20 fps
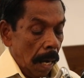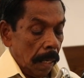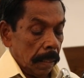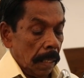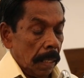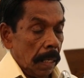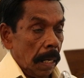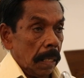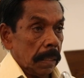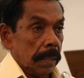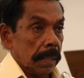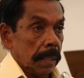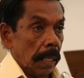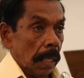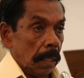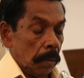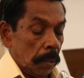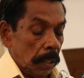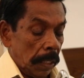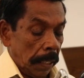ஆதலால்
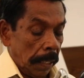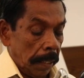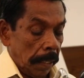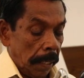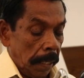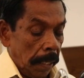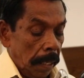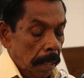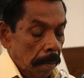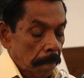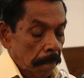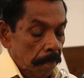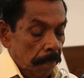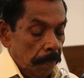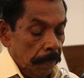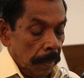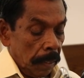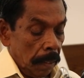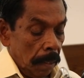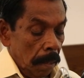சகோதரரே
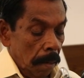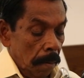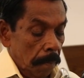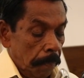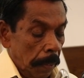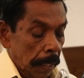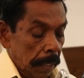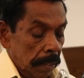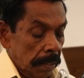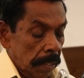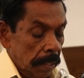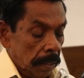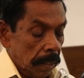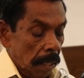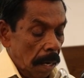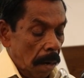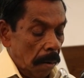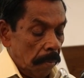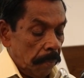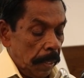பரிசுத்த
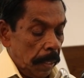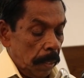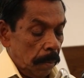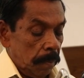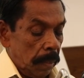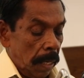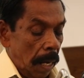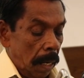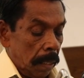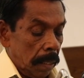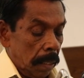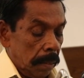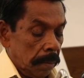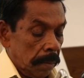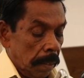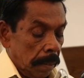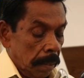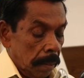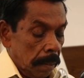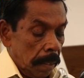ஆவியும் ஞான
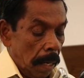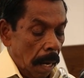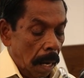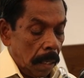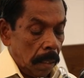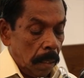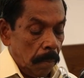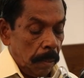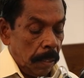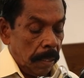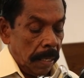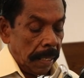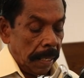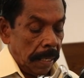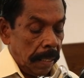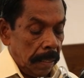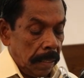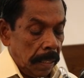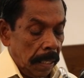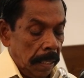ஞானமும்
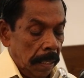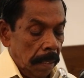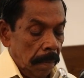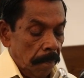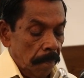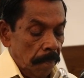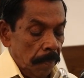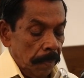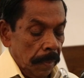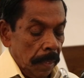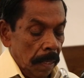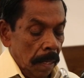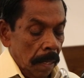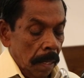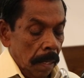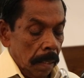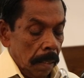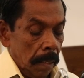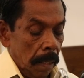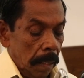நிறைந்து
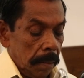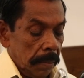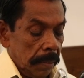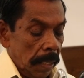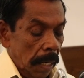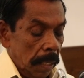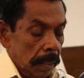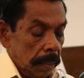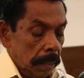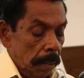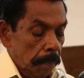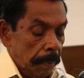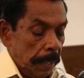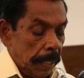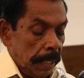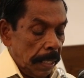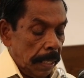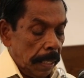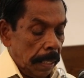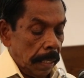நற்சாட்சி
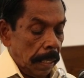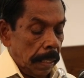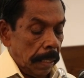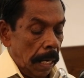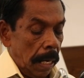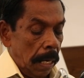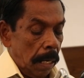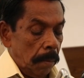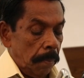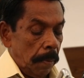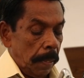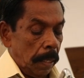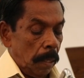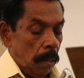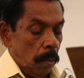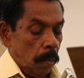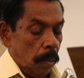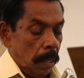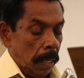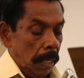பெற்றிருக்கிற ஏழு
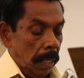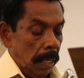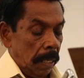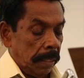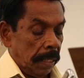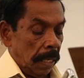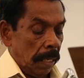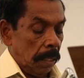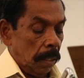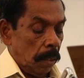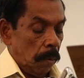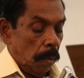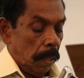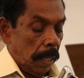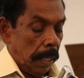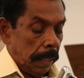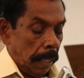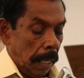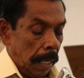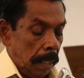பேரில் உங்களில் தெரிந்து
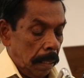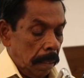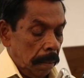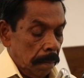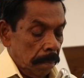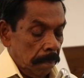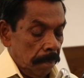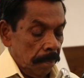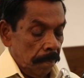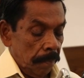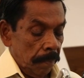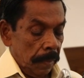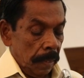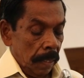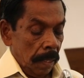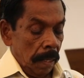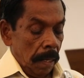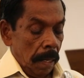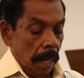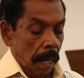கொள்ளுங்கள்
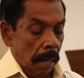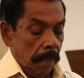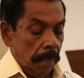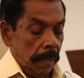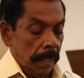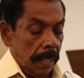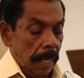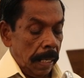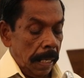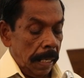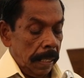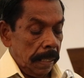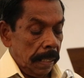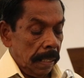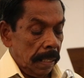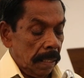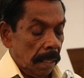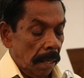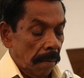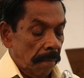அவர்களை
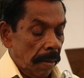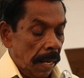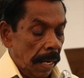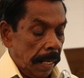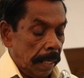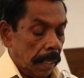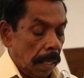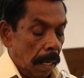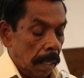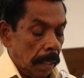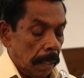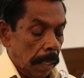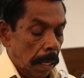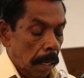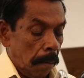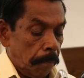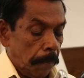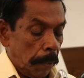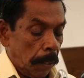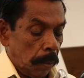இந்த வேலைக்காக
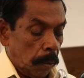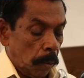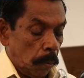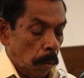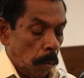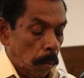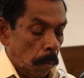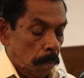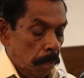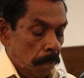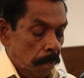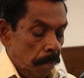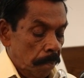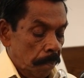ஏற்படுத்துவோம்